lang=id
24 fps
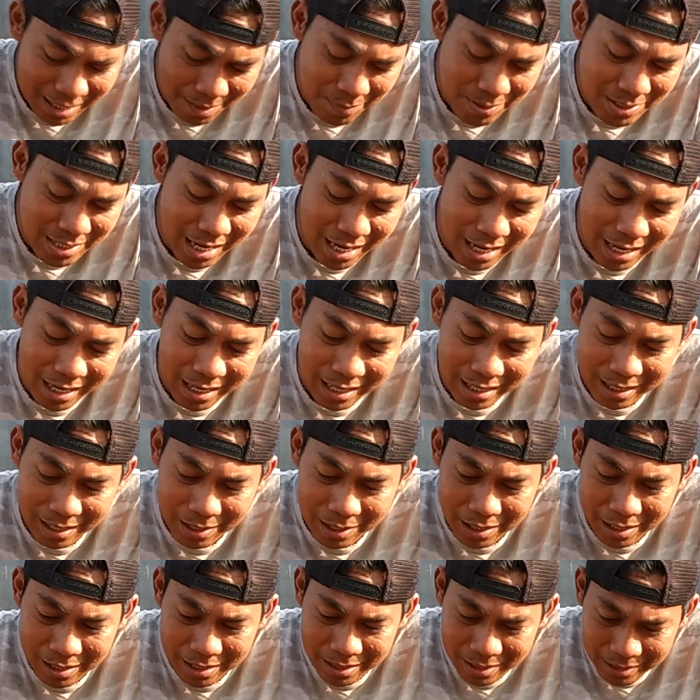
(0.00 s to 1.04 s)
kita bisa
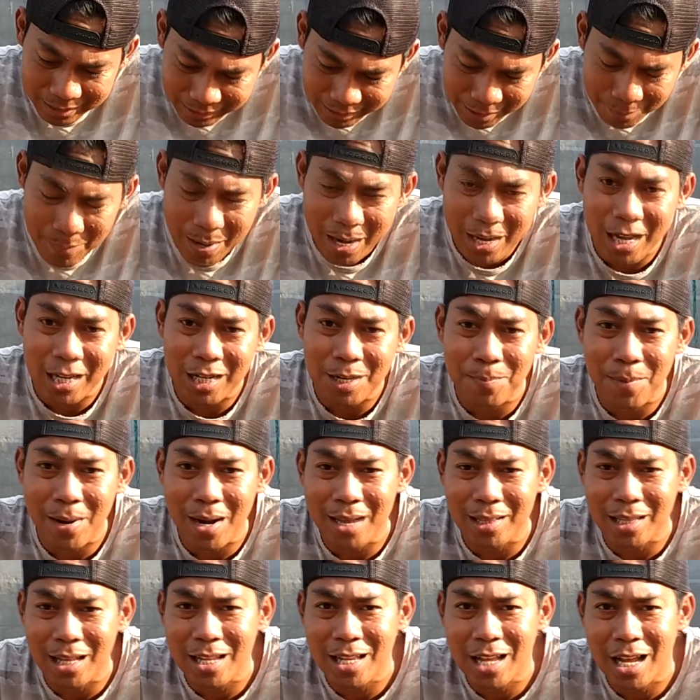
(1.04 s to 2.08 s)
tambahkan
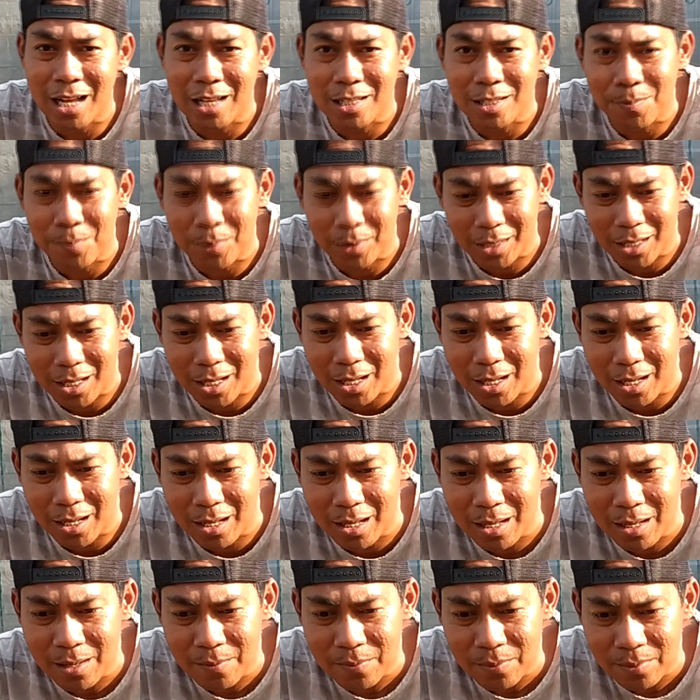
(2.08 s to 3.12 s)
kepekatannya
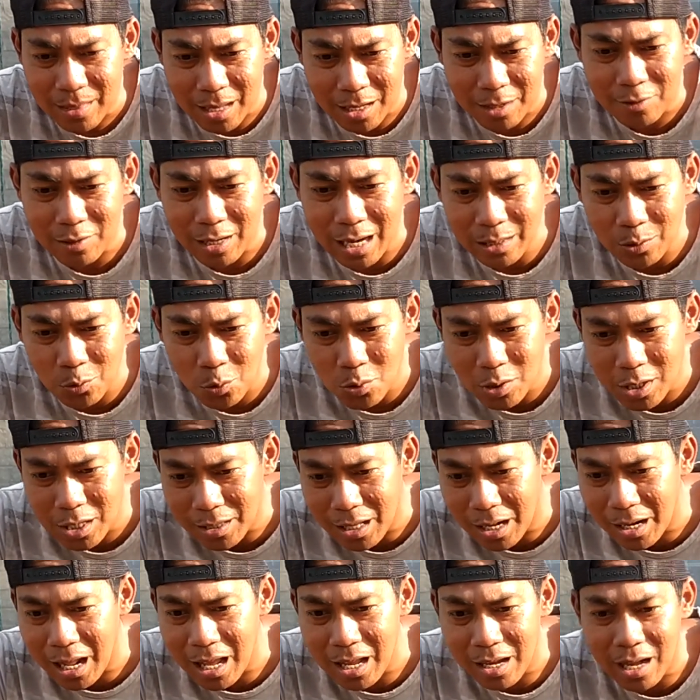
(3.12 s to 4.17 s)
seperti dari 100
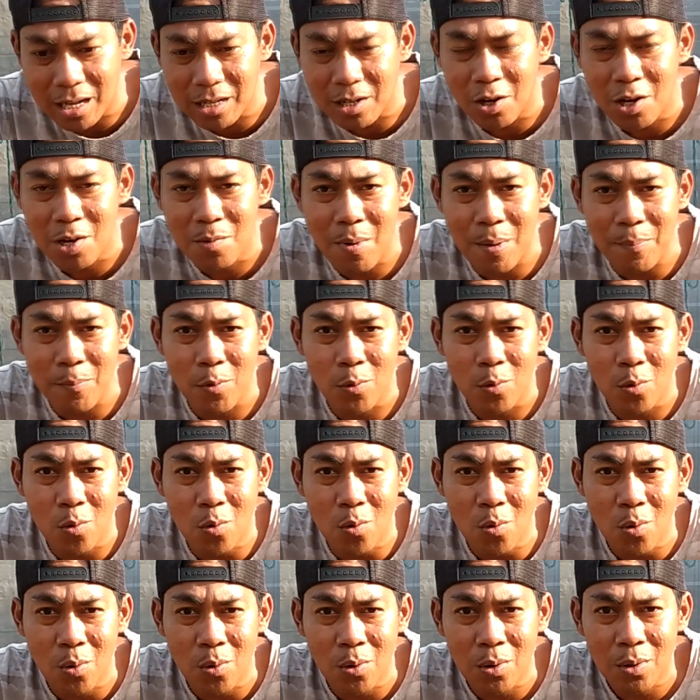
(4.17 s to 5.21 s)
kita naikkan ke
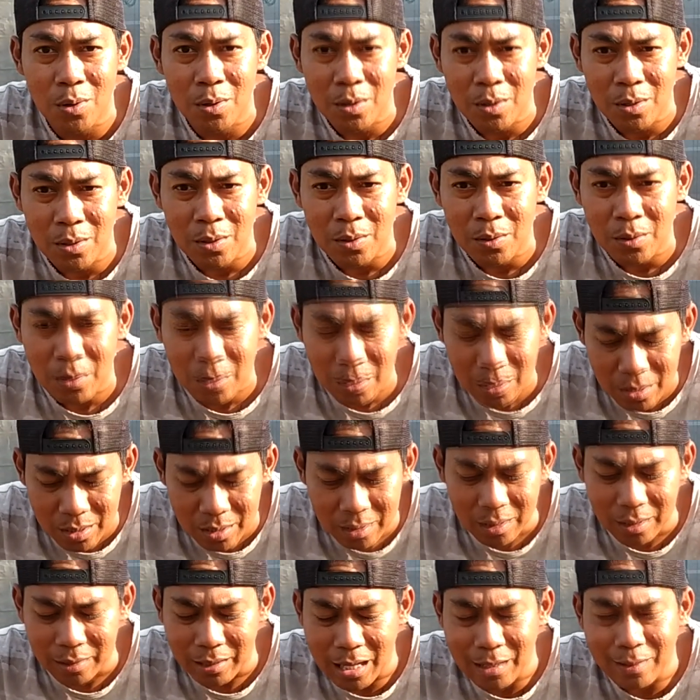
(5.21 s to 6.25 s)

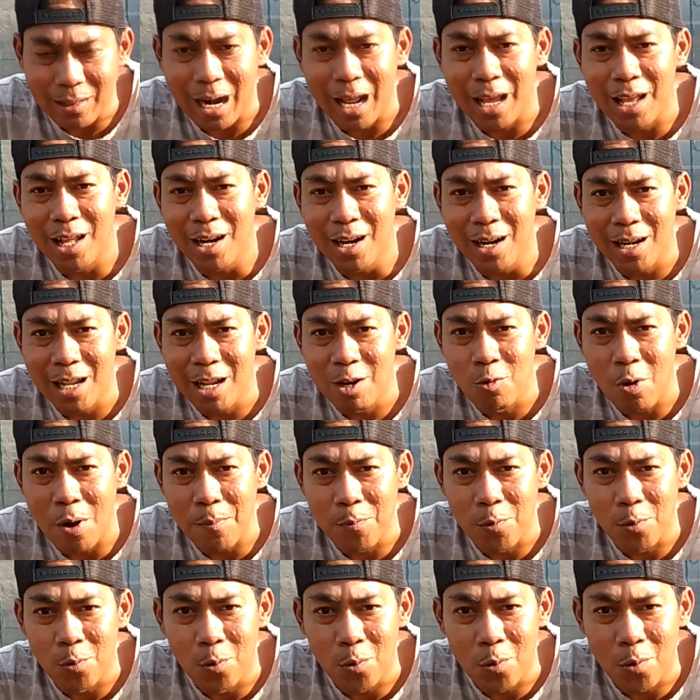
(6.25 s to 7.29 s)
50 dan terakhir di
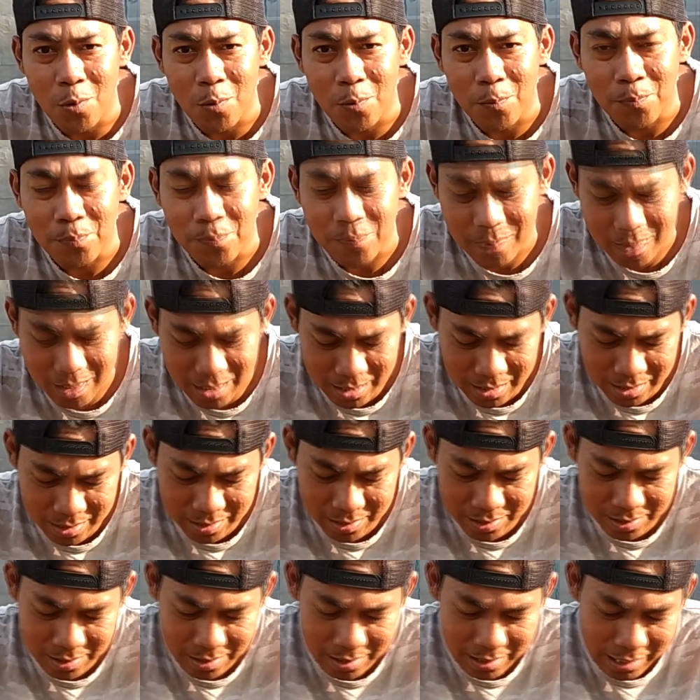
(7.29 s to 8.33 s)
20 ya.
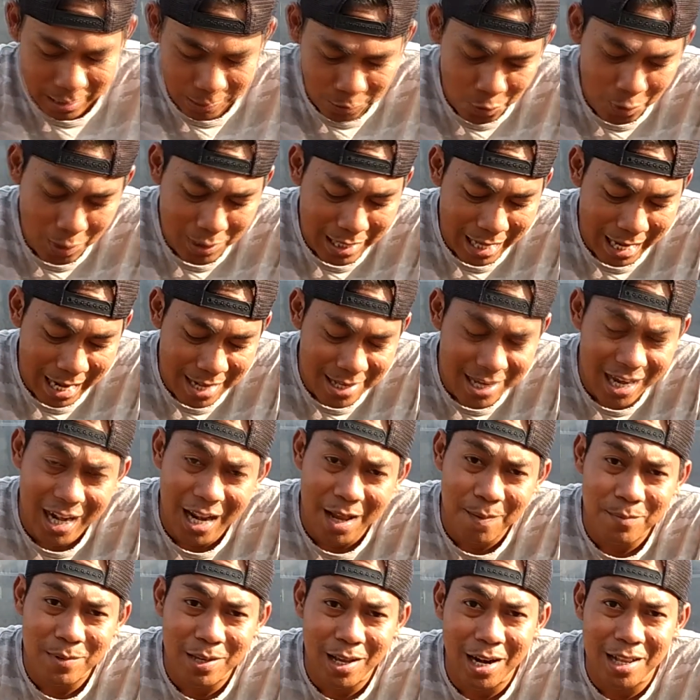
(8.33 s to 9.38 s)
itu saran
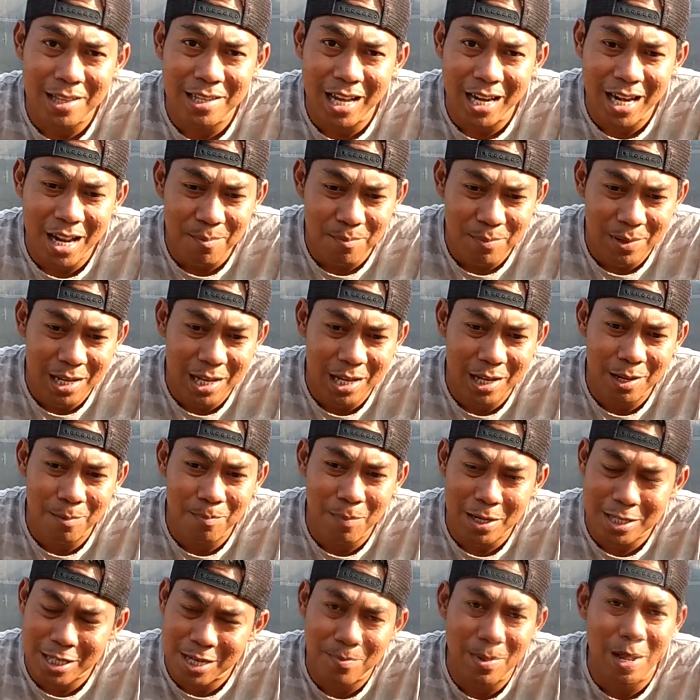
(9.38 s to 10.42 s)
jadam saran jadam
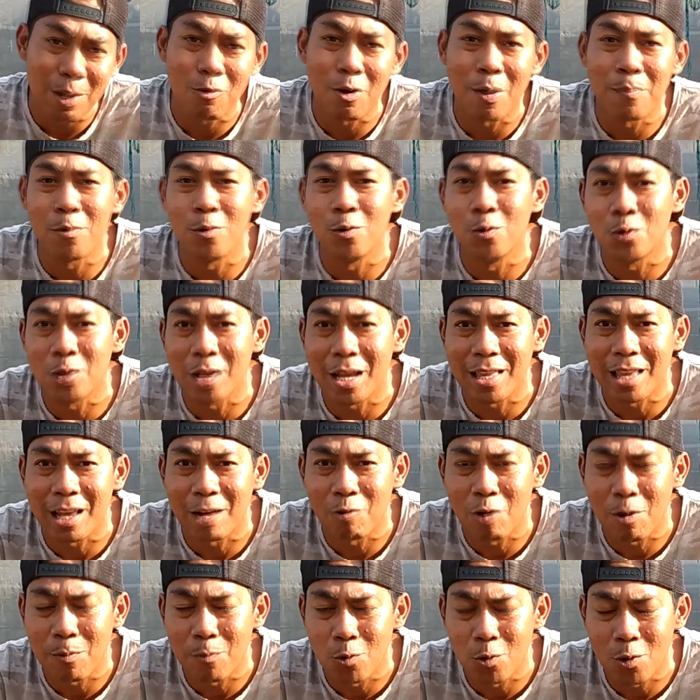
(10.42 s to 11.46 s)
di maksimal 20
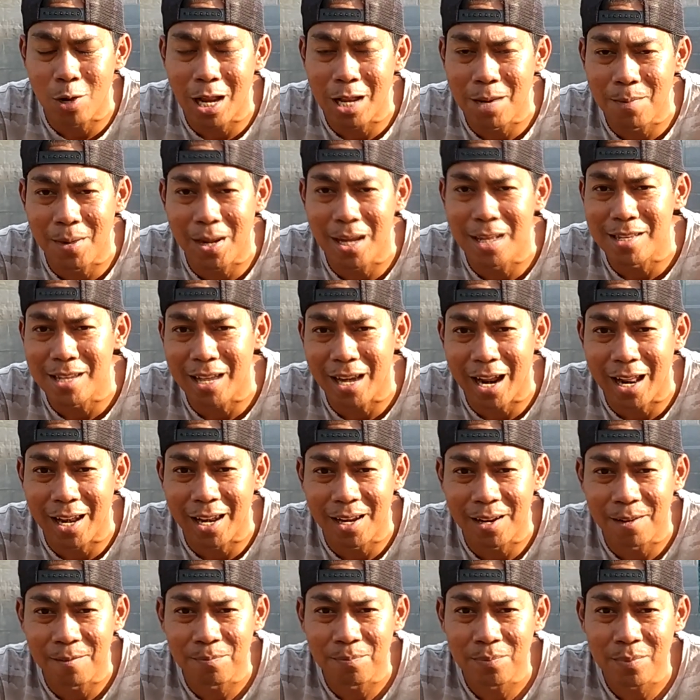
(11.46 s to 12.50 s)
saja 20 kali
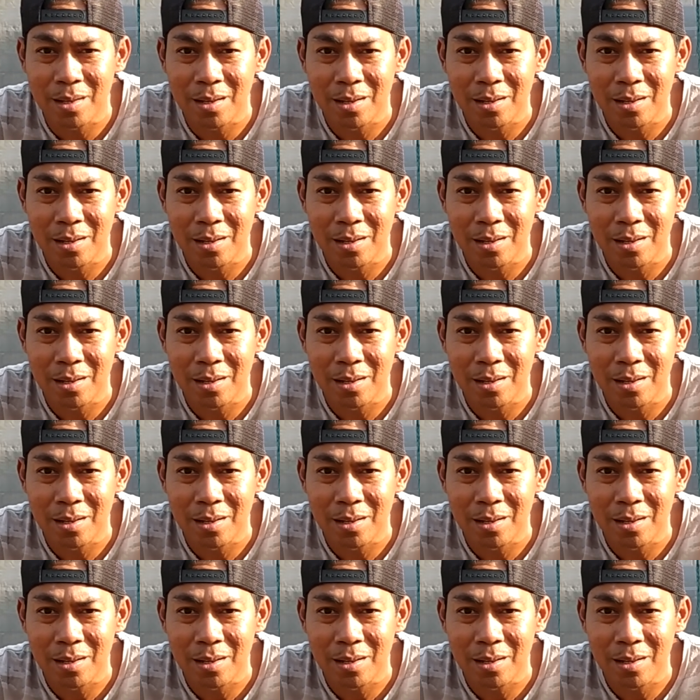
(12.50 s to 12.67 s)
pengenceran